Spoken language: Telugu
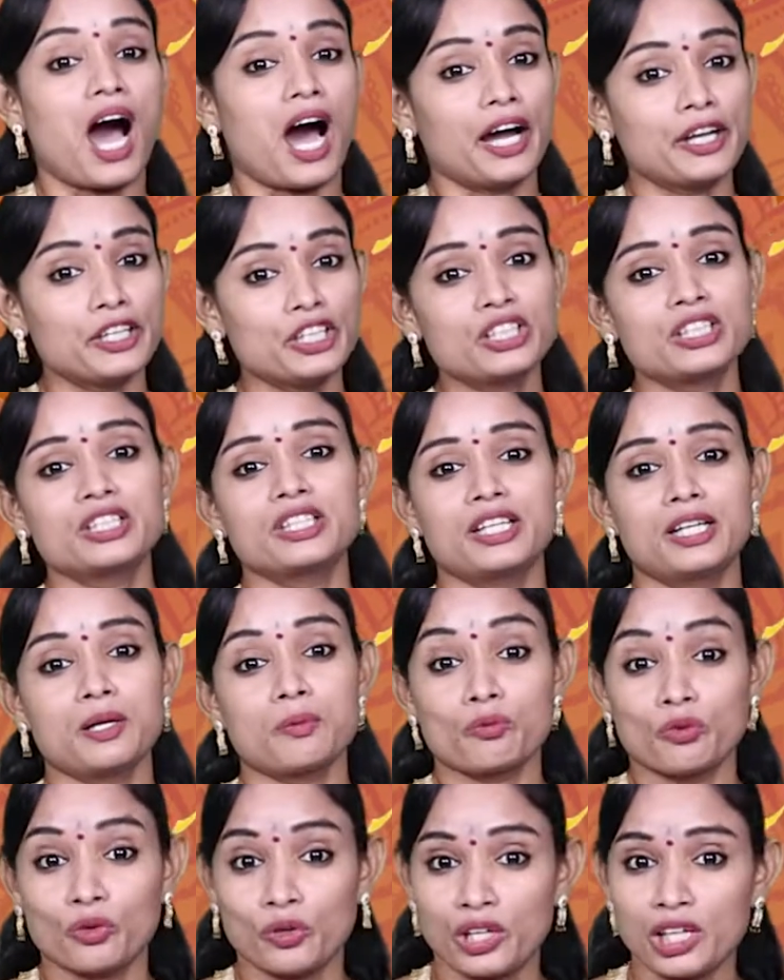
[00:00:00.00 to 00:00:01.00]

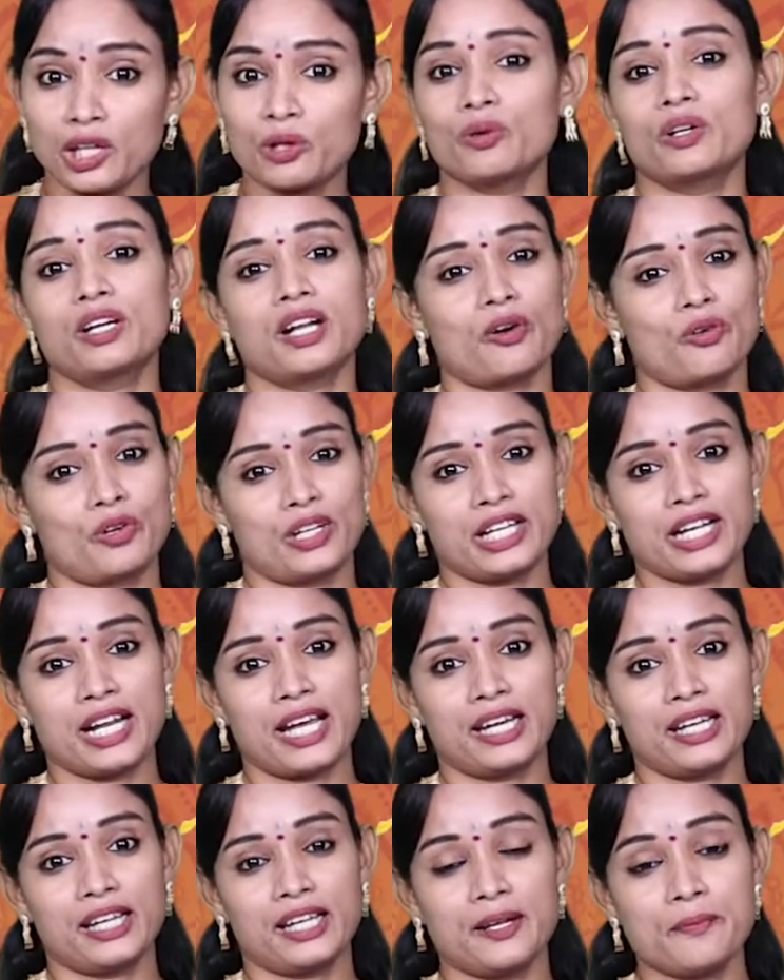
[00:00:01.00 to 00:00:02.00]
ఆయుక్షీణం ఉండకుండా
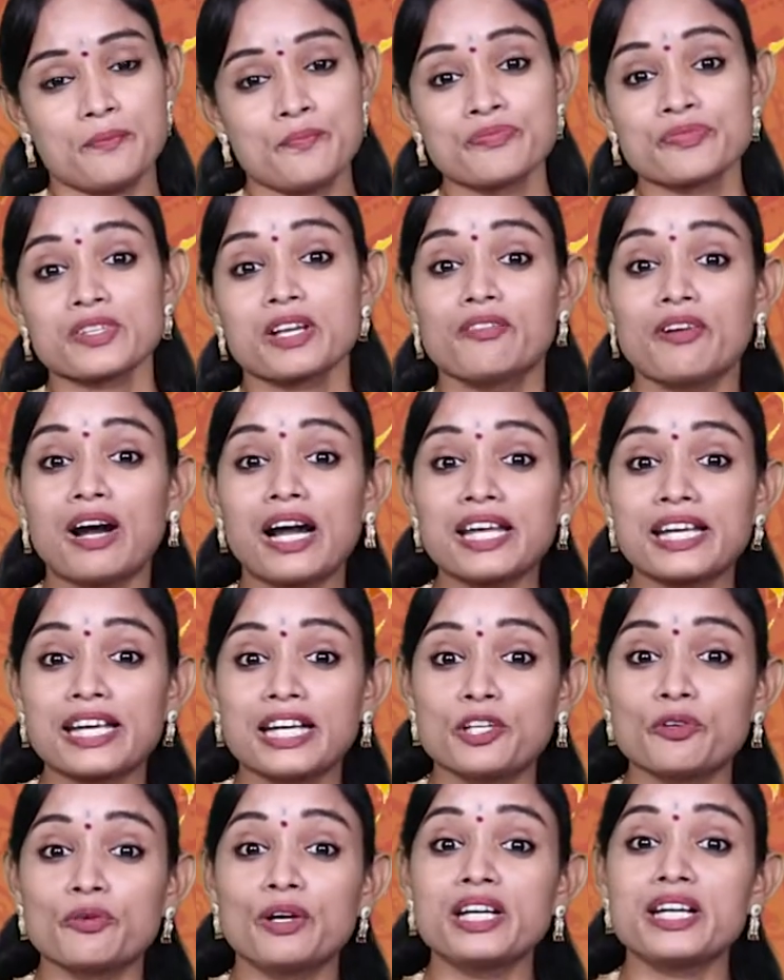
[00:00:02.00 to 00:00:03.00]
ఉండడానికి వాళ్ళకి
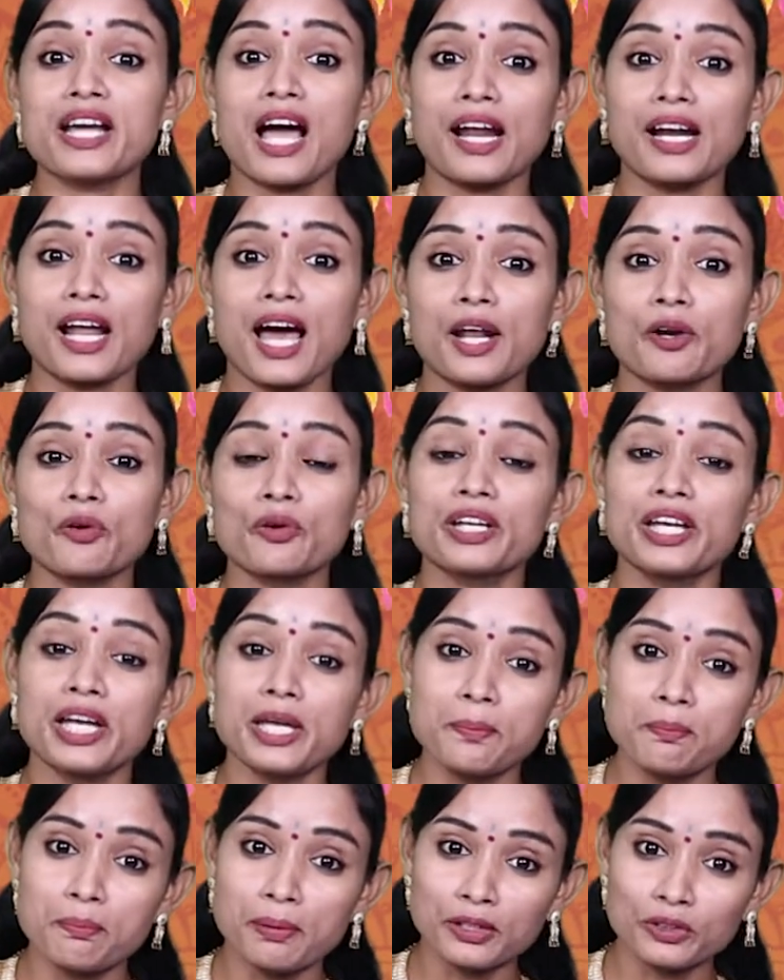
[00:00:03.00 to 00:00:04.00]
ఎటువంటి అనారోగ్య
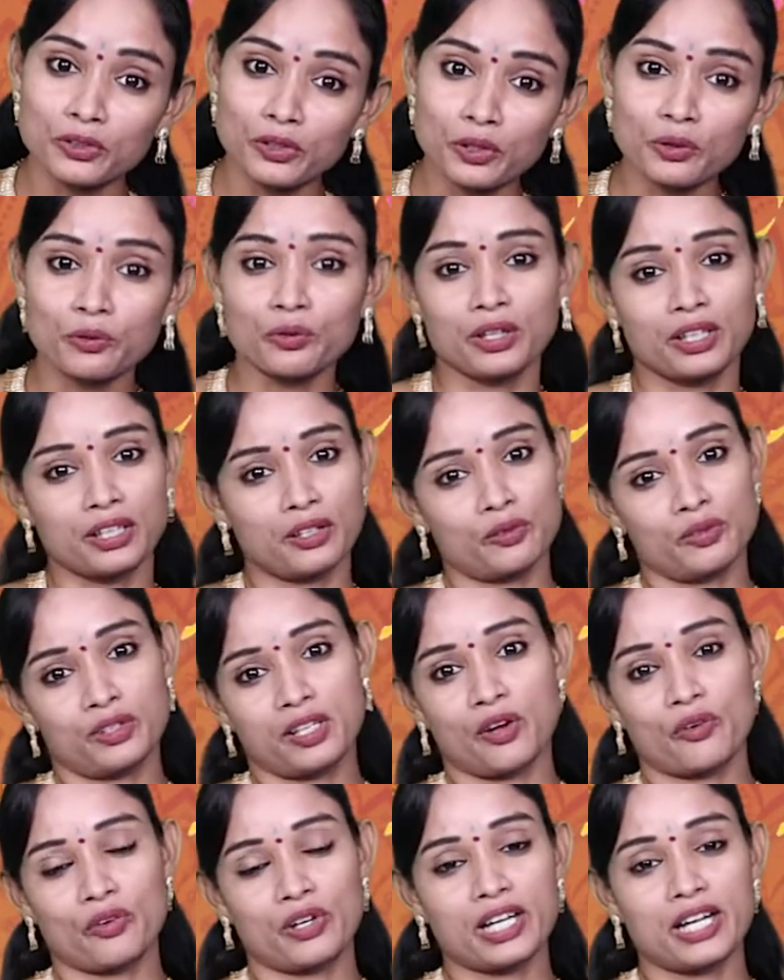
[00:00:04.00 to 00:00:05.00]
ఇబ్బందులు
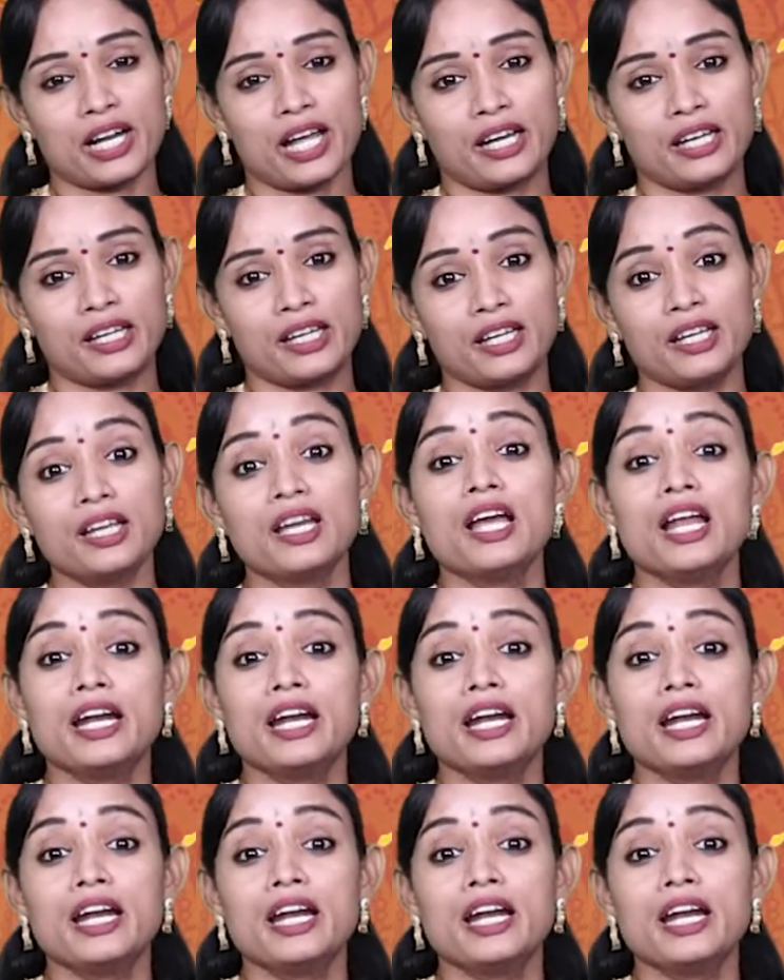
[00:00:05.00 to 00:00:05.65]
ఉండకుండా ఉండడానికి